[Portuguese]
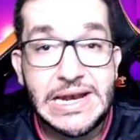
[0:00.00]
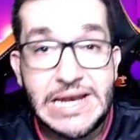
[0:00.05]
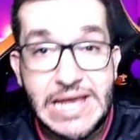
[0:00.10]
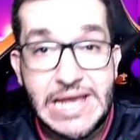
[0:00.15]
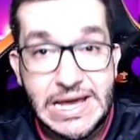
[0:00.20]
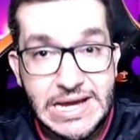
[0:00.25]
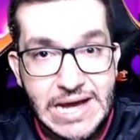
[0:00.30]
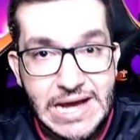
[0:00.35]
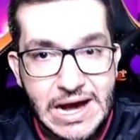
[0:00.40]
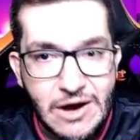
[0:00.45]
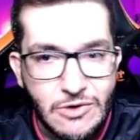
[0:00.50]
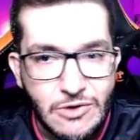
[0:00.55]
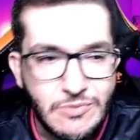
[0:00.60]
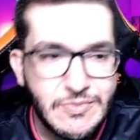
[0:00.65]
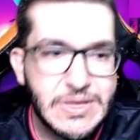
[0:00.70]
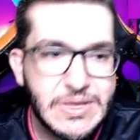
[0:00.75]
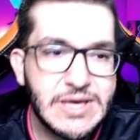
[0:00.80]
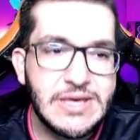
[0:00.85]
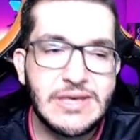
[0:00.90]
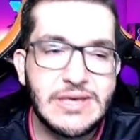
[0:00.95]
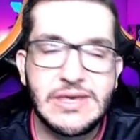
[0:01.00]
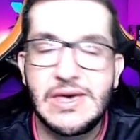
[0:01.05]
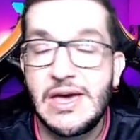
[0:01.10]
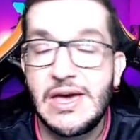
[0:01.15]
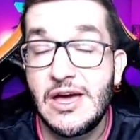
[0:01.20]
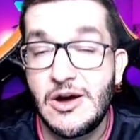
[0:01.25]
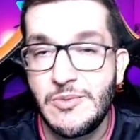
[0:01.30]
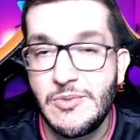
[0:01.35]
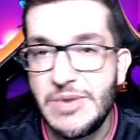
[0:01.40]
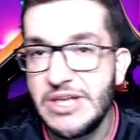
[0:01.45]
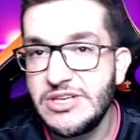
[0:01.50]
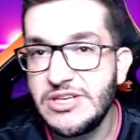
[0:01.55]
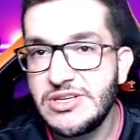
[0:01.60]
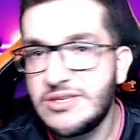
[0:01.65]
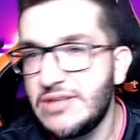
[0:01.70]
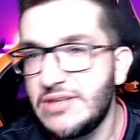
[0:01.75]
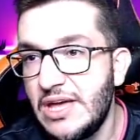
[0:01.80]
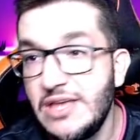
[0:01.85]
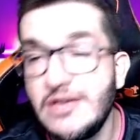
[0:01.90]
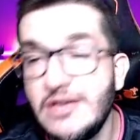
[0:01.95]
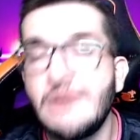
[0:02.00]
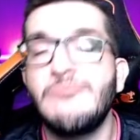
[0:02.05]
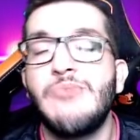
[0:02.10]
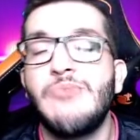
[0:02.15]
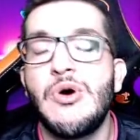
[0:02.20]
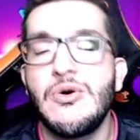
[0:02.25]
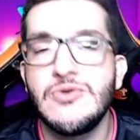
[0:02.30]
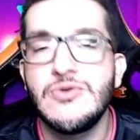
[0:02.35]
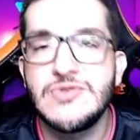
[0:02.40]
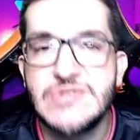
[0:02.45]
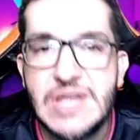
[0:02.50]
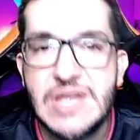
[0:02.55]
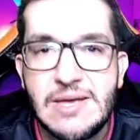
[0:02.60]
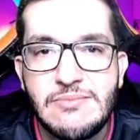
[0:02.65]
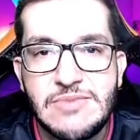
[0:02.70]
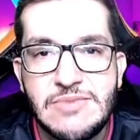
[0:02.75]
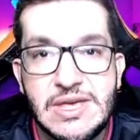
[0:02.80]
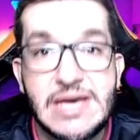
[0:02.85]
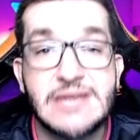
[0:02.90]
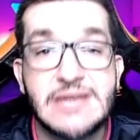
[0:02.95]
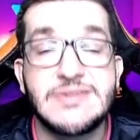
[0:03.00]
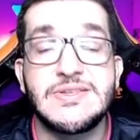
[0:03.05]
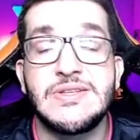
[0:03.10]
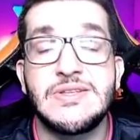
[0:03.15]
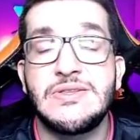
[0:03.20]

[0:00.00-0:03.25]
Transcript: legal e que realmente tenham bons DMEs,